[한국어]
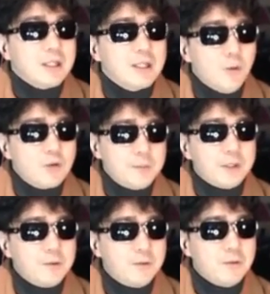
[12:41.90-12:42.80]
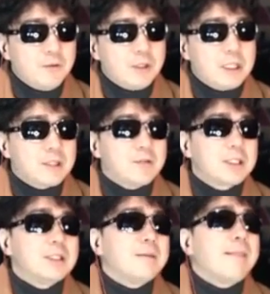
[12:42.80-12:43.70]
그러니까 이게 옥새 파동이라는
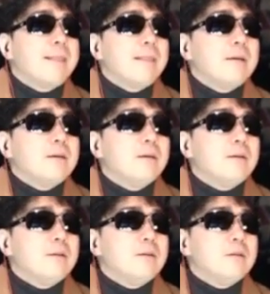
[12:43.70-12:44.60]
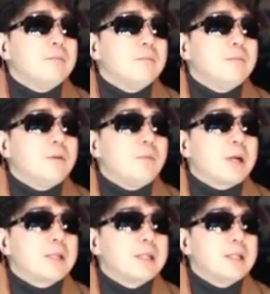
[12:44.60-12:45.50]
것이
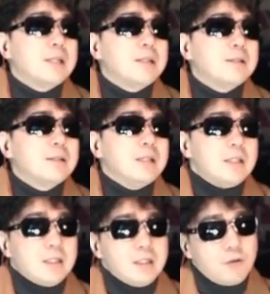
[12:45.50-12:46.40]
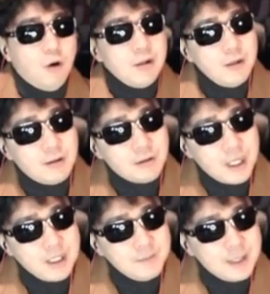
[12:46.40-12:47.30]
뭐랄까
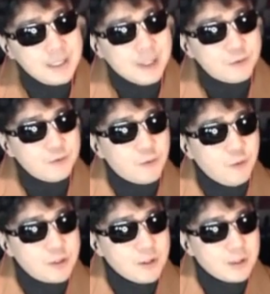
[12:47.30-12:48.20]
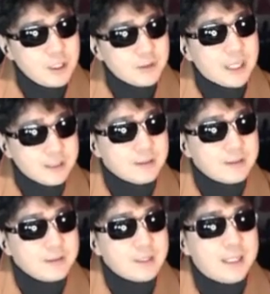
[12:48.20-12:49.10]
권력의 입맛에 맞추는 공천이 일어나든
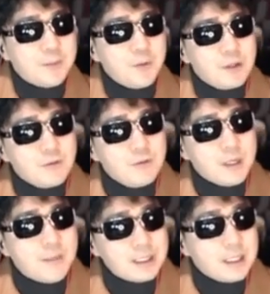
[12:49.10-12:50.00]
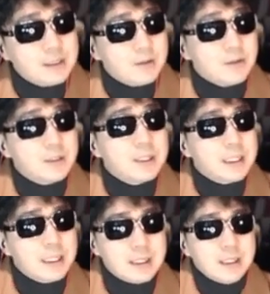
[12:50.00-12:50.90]
당대표가 조금 내가 맛이 가네든 어쨌든
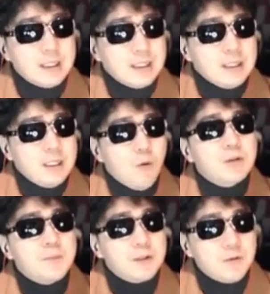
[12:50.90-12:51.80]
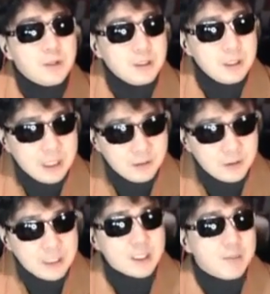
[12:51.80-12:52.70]
간에 이 옥새 파동이라는
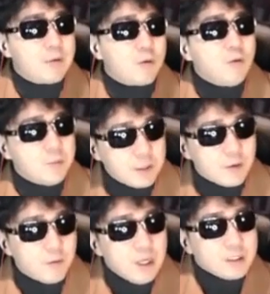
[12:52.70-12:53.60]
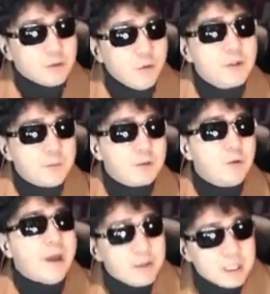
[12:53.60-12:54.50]
거는 다시 말하면 공천 파동이고, 그 공천
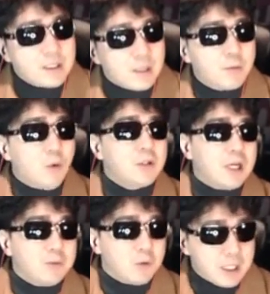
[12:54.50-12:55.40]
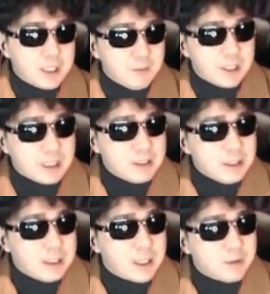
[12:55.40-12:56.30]
파동이 왜 일어나느냐를 보면 공정하지 못했기 때문이다라는
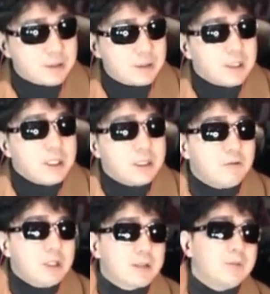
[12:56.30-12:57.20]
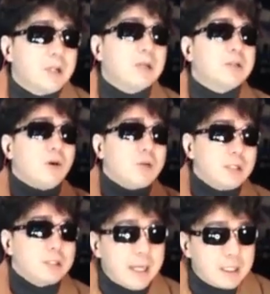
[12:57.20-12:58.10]
인식이 때문이거든. 그리고 이것 때문에 하여튼 결과가
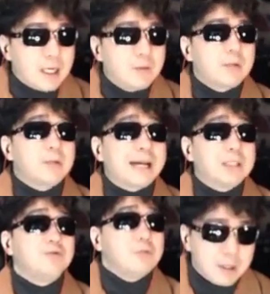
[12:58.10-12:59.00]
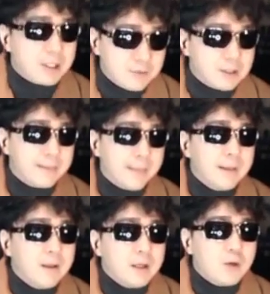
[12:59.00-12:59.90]
하여튼 나가리가 나온다면 다 같이 죽는 거야 그냥 우리는.
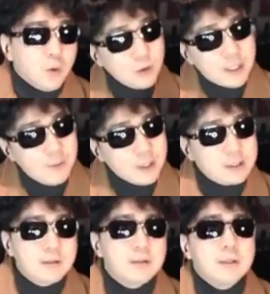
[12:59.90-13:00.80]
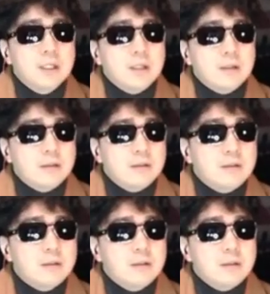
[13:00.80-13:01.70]
그러니까 요런 대목에서
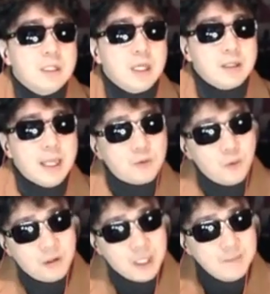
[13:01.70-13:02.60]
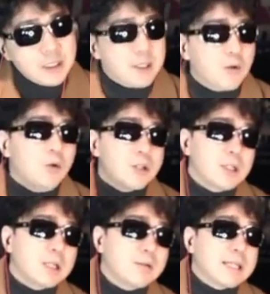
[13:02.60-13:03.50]
이게 대통령의 입맛에 맞는
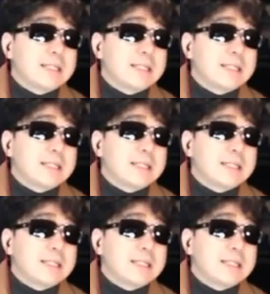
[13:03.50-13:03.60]
공천이라는 것